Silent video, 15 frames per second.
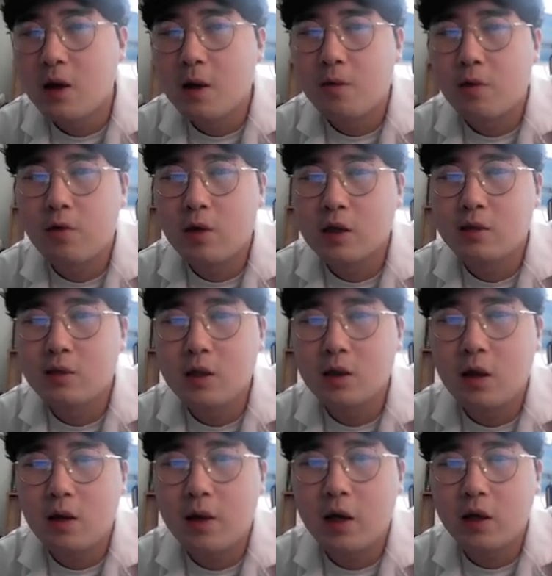복숭아
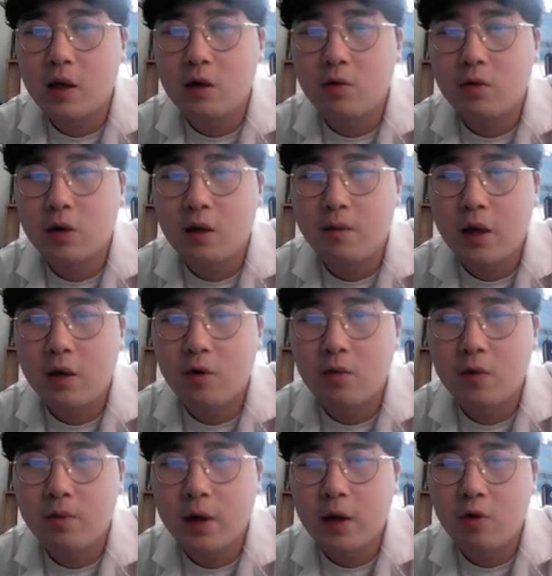심식나방에 이용되는
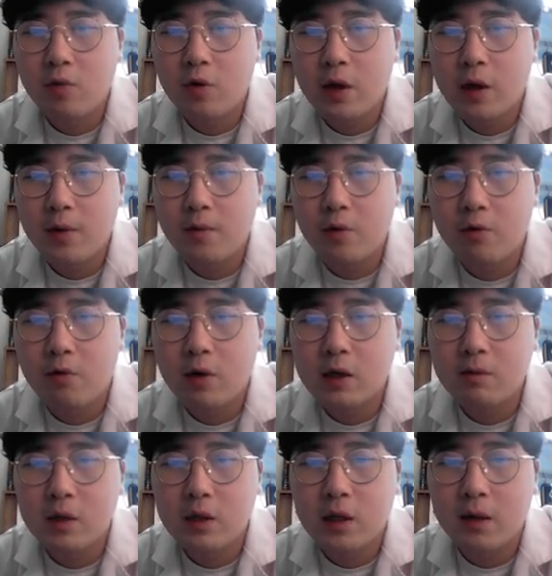페로몬, 페로몬 하면 복숭아
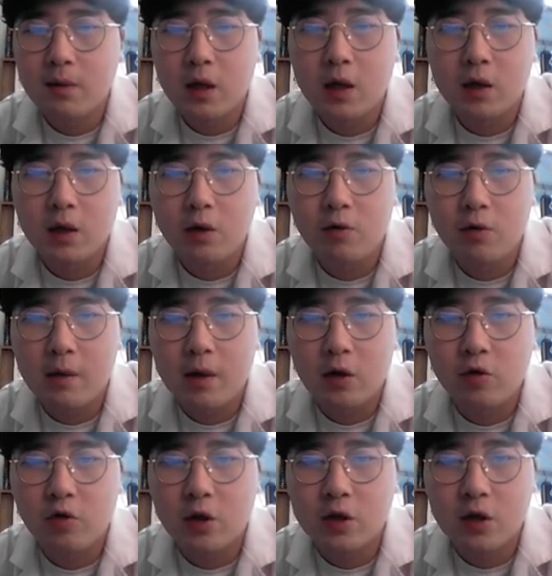심식나방 그리고
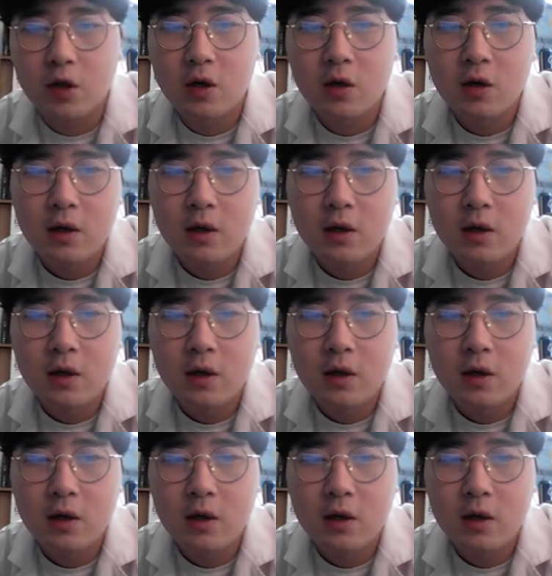나방류였죠.